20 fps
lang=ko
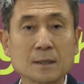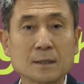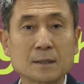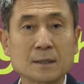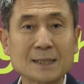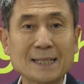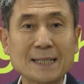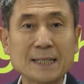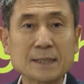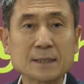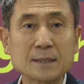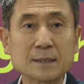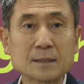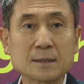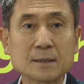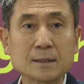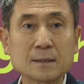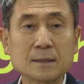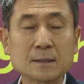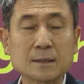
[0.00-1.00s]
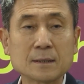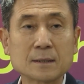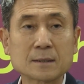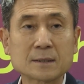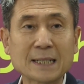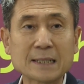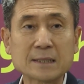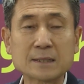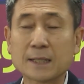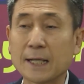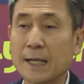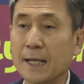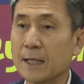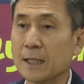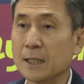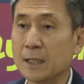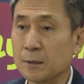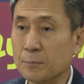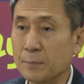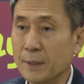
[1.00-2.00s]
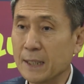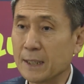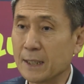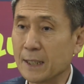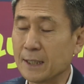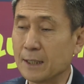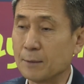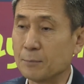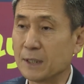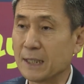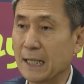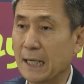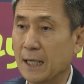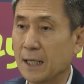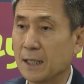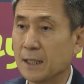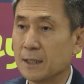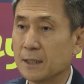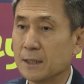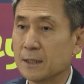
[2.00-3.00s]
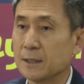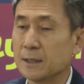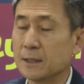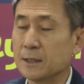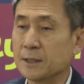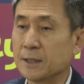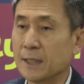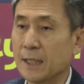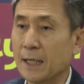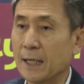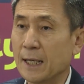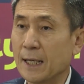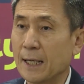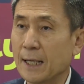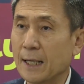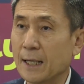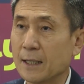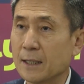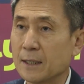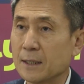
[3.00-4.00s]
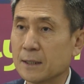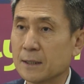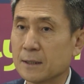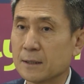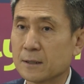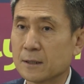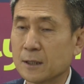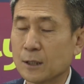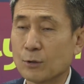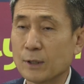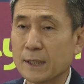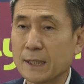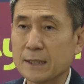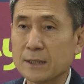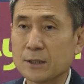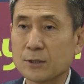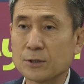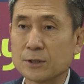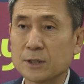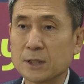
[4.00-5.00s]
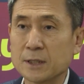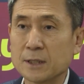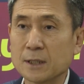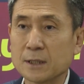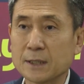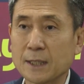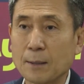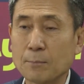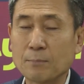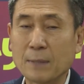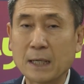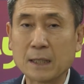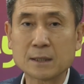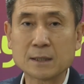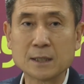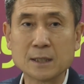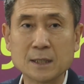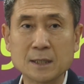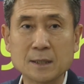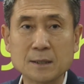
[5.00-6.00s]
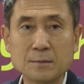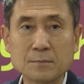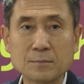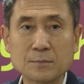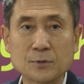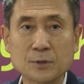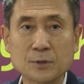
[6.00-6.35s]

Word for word: 그러한 그 사슬에 얽매이게 됩니다. 이제 특화산지로 지정된 만큼